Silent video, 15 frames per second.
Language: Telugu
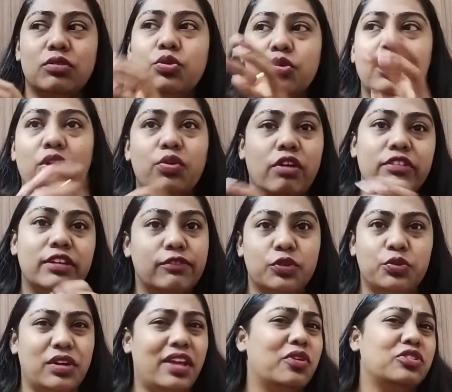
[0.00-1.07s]
గుంటలు అవి ఇవి
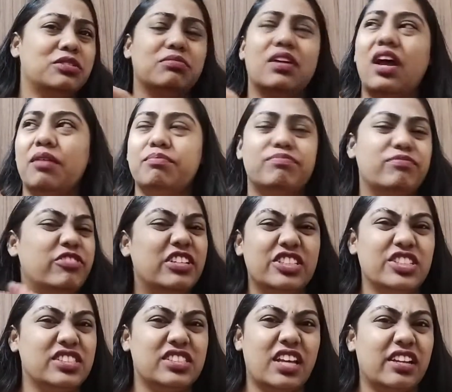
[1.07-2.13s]
ఉన్నాయి కొంచెం
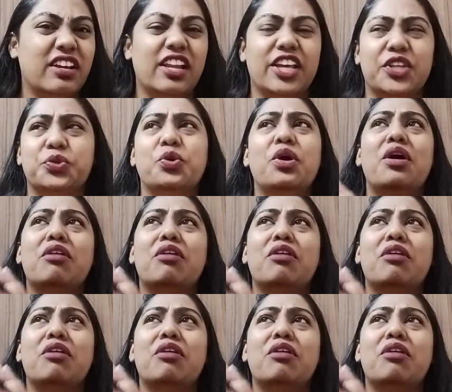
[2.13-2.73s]
ఫినిషింగ్ సరిగ్గా లేదు